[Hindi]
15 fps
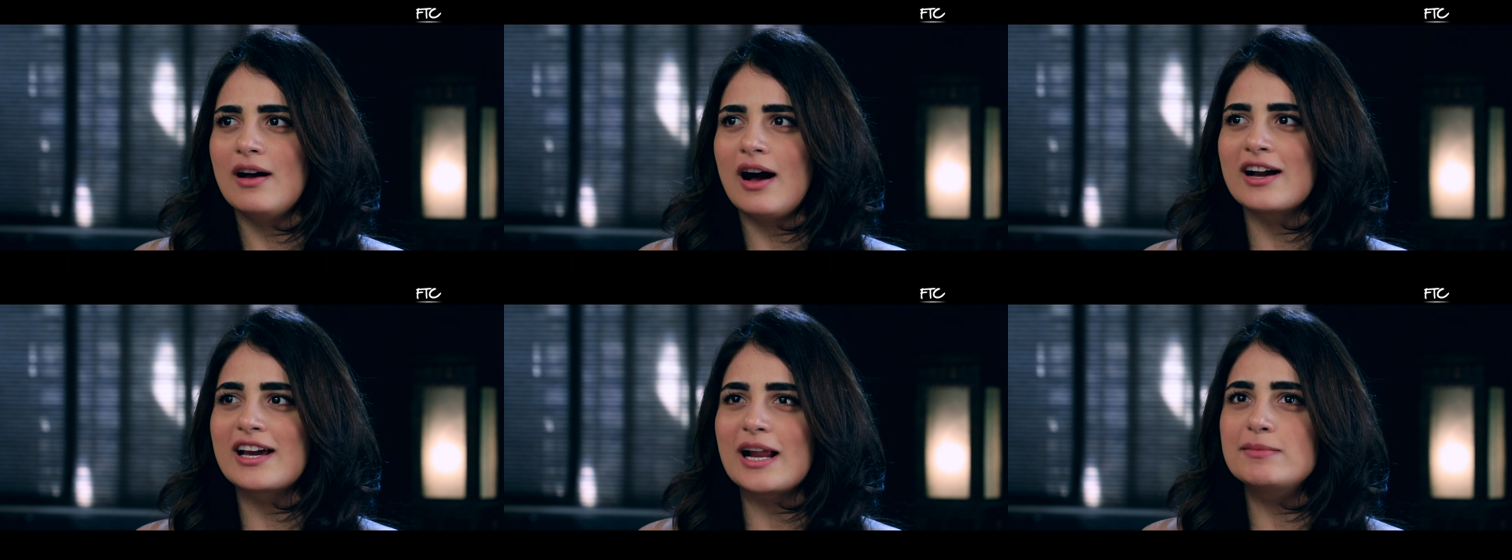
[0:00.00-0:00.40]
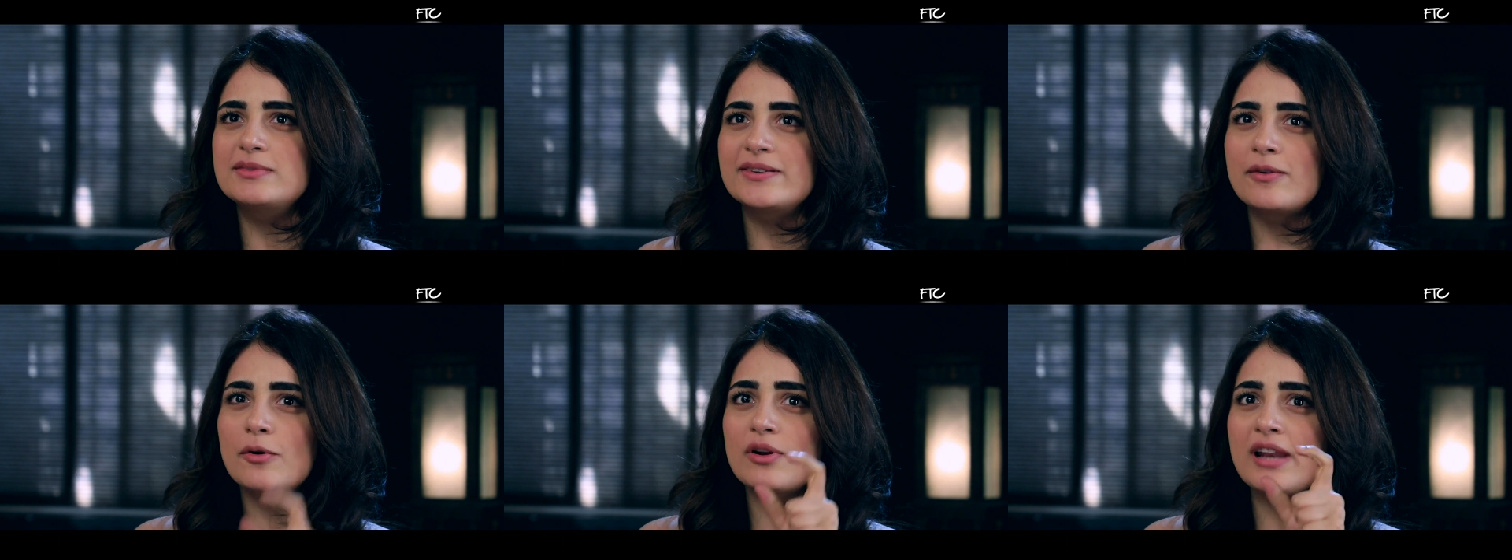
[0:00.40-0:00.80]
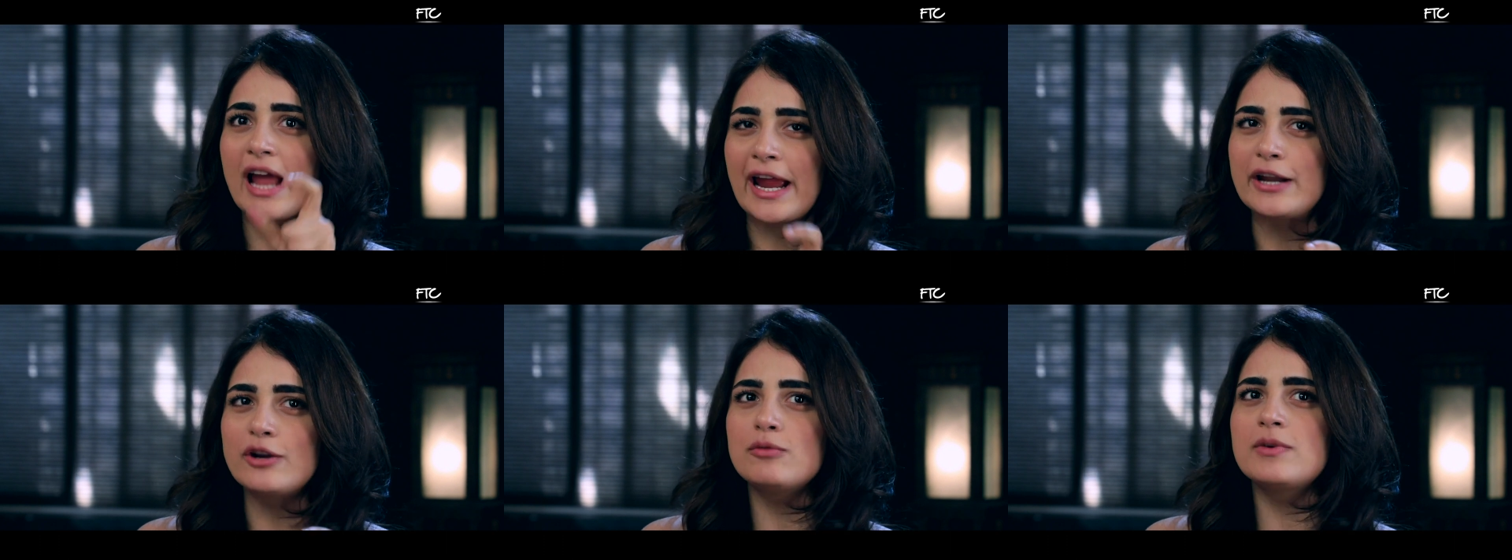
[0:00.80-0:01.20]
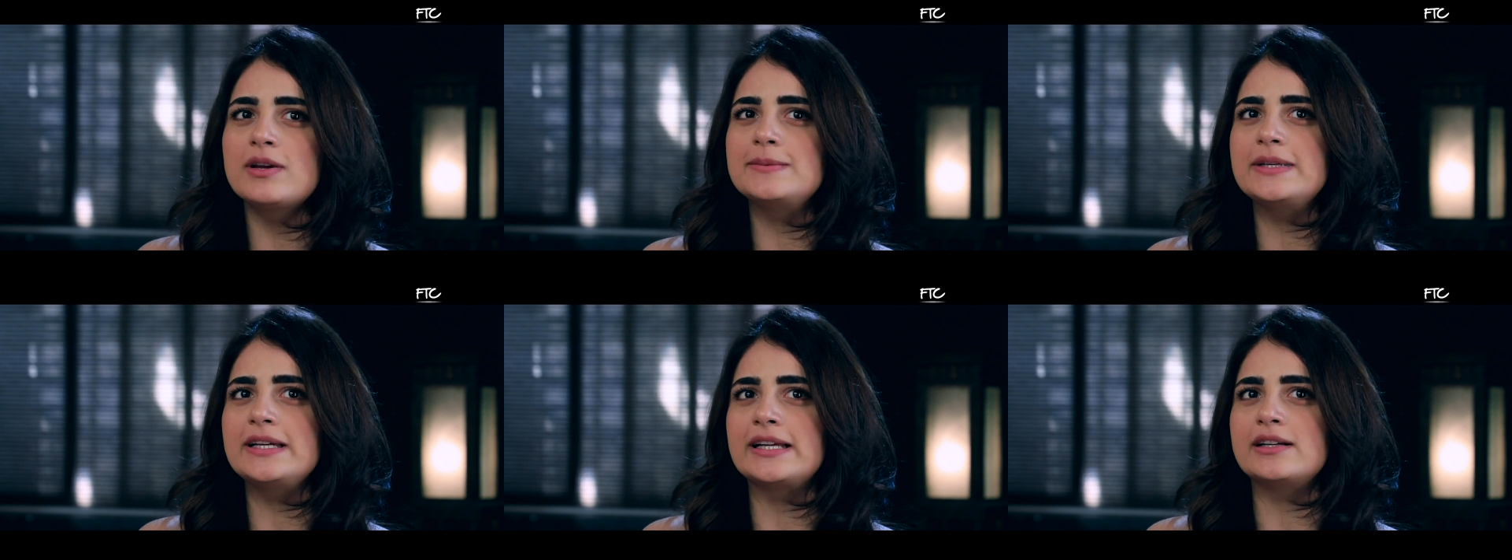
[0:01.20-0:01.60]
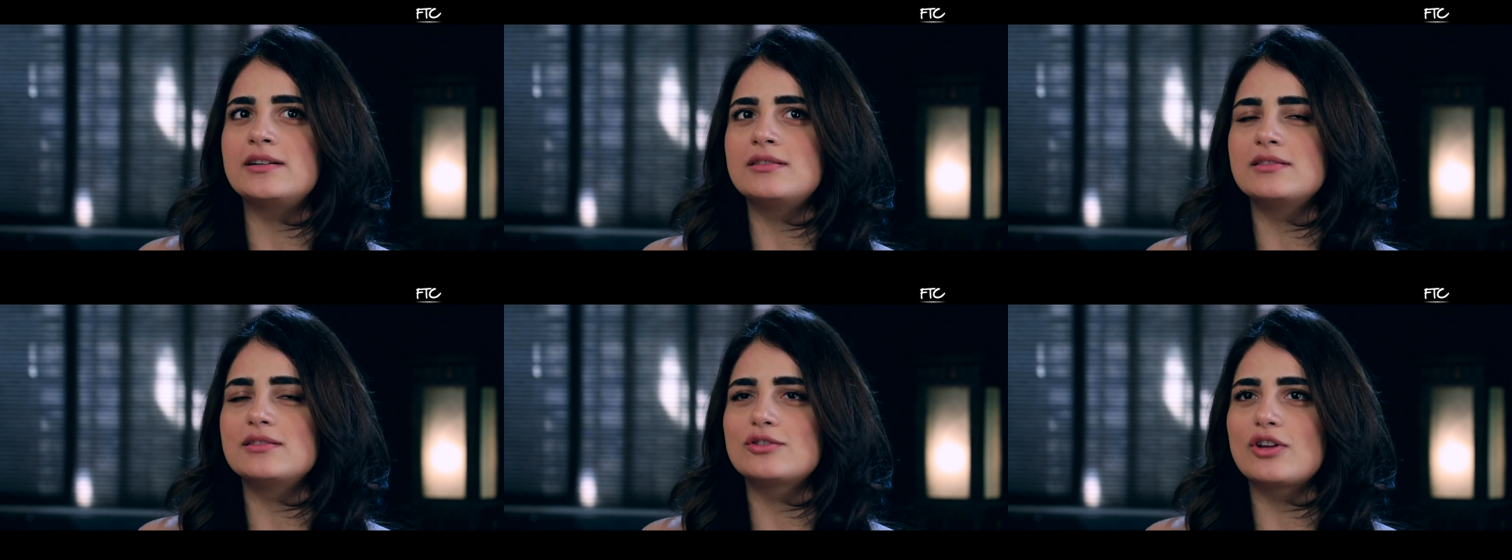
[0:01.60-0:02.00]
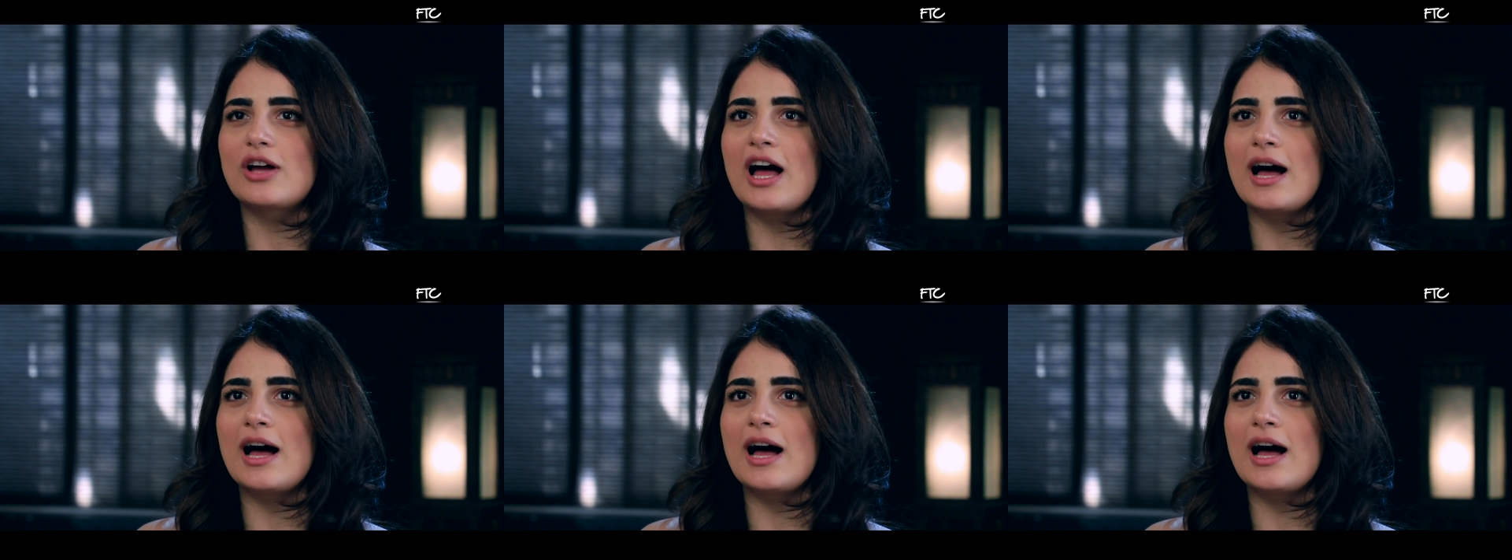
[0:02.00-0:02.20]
अगर आप जब वो लाइनों में भी है ना तो